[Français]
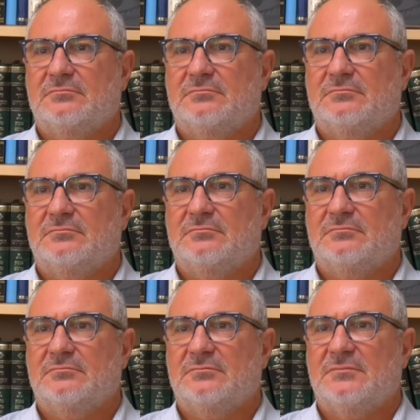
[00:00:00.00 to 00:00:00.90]
que avec
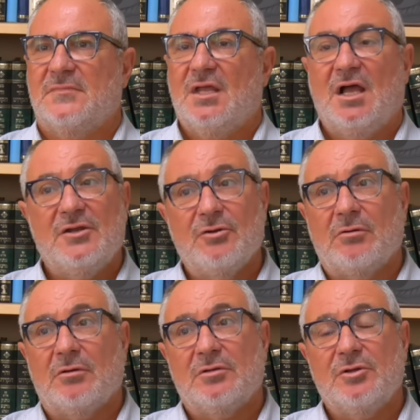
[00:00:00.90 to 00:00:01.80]
Esav contre ah
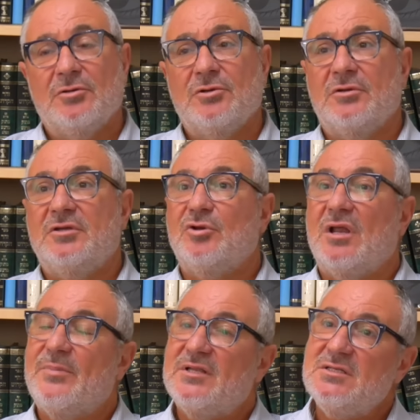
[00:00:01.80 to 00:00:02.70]
Israël non, non, il ne
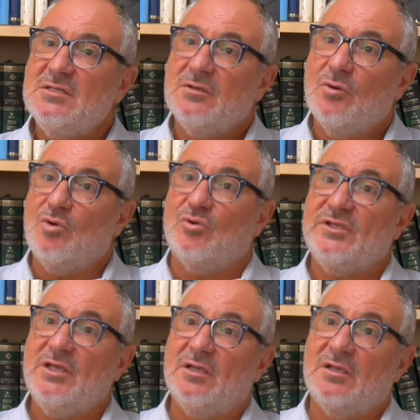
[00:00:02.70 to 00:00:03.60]
l'a pas dit. Au
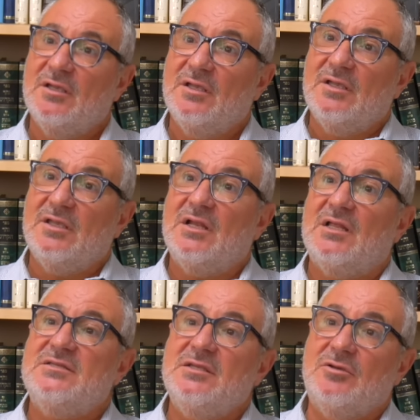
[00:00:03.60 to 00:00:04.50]
contraire, il
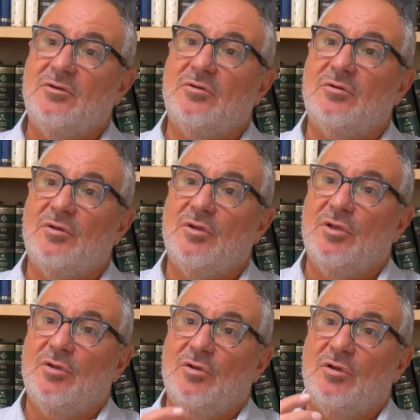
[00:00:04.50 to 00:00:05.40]
a dit que
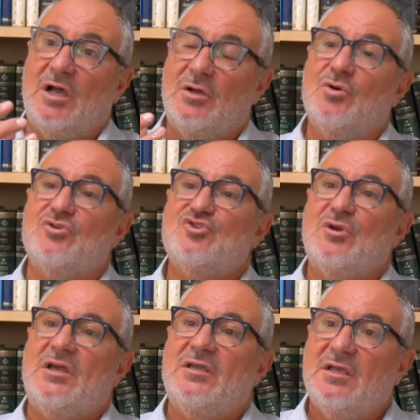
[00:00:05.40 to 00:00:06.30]
à cause de
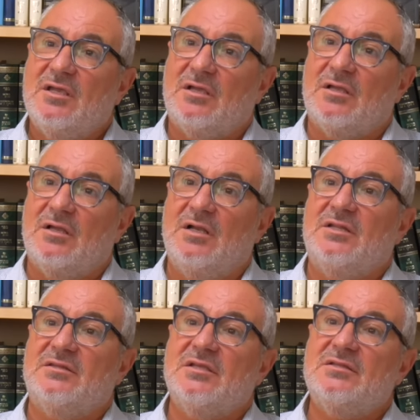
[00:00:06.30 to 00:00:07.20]
la guerre,
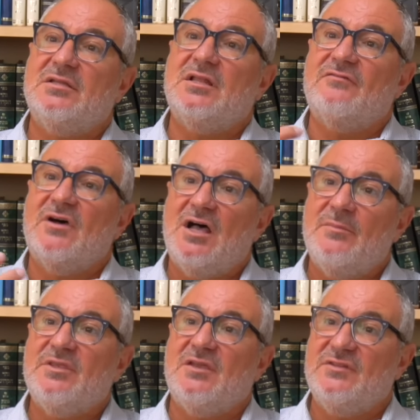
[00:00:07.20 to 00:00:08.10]
les traités
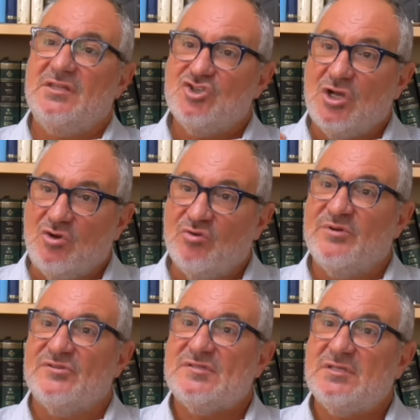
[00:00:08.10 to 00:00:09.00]
d'Abraham qui avaient déjà
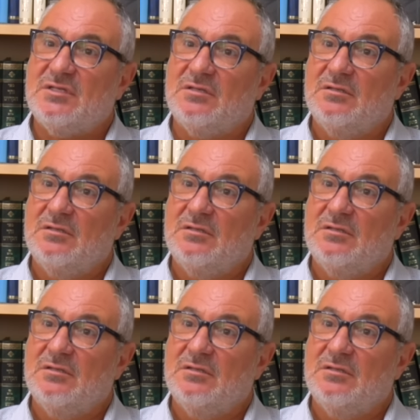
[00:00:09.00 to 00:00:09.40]
commencé